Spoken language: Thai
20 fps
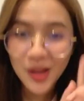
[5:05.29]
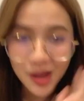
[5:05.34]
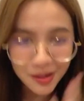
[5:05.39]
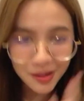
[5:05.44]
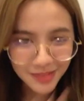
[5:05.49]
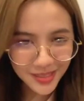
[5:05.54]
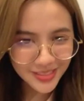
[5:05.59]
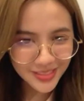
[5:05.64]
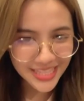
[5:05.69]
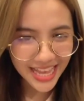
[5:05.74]
รอ
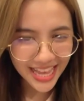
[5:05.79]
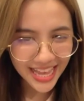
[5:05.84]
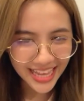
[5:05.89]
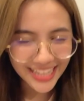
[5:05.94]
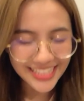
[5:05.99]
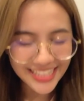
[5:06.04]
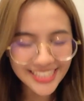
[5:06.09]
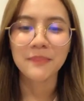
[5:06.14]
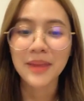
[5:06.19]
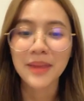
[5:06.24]
บแล้วจ้ะ
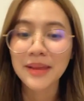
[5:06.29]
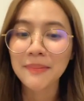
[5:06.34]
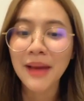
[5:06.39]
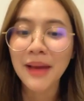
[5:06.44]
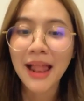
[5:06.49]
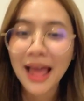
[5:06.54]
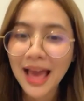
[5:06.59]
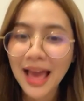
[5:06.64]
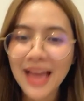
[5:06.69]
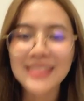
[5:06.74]
ไม่พ
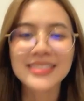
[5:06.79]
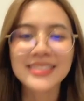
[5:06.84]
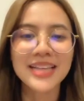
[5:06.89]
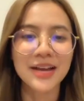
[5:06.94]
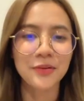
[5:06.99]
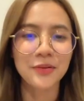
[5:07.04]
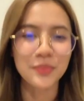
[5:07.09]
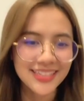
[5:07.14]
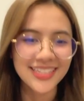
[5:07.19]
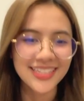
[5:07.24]
ลาดจ้ะ